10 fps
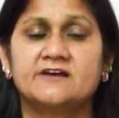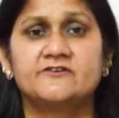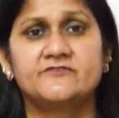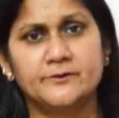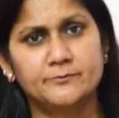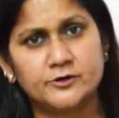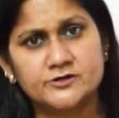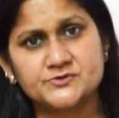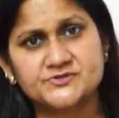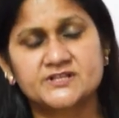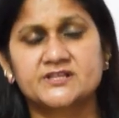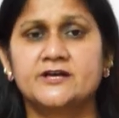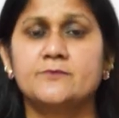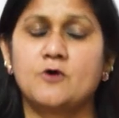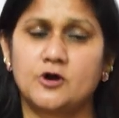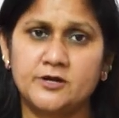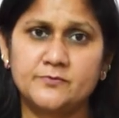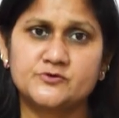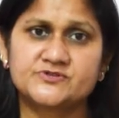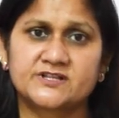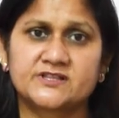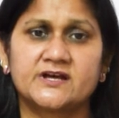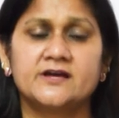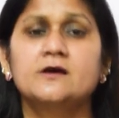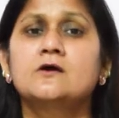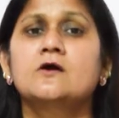के अलावा फाइब्रॉइड्स हो सकते हैं पॉलिप हो सकता है